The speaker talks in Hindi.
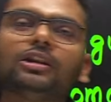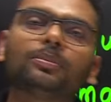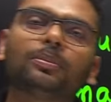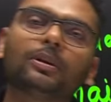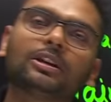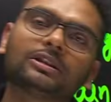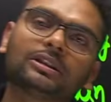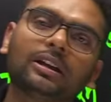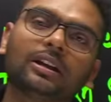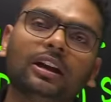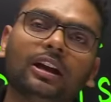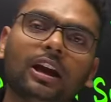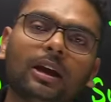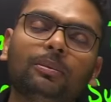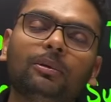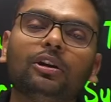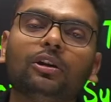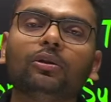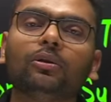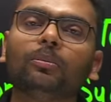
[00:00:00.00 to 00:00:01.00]
प्लस
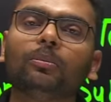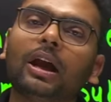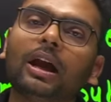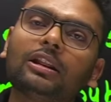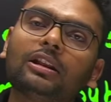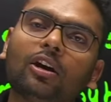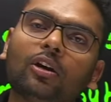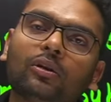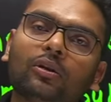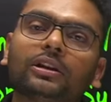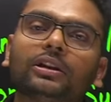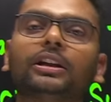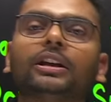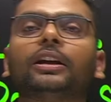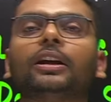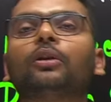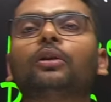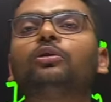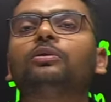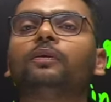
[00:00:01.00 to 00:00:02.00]
एपीट्यूड मैथ और रीजनिंग
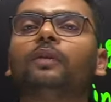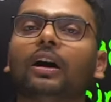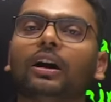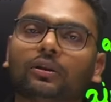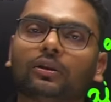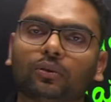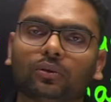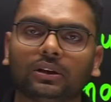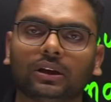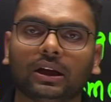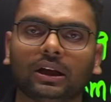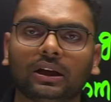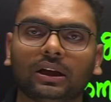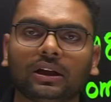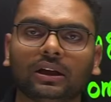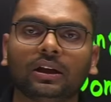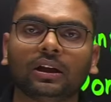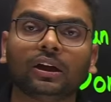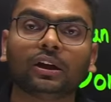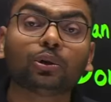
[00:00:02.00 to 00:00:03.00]
के कुछ पार्ट होते हैं
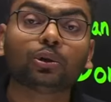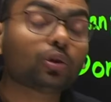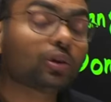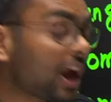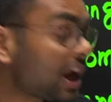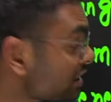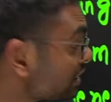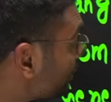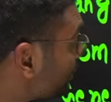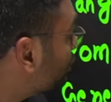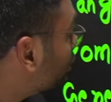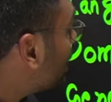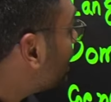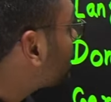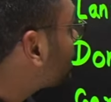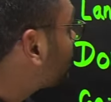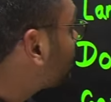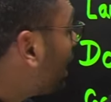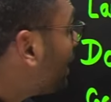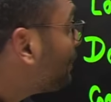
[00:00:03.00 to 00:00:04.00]
तो क्या सर मुझे
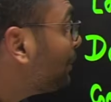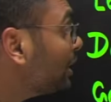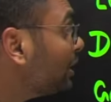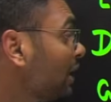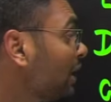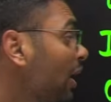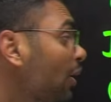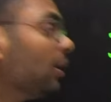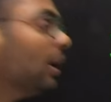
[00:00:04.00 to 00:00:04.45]
इतना पढ़ना होगा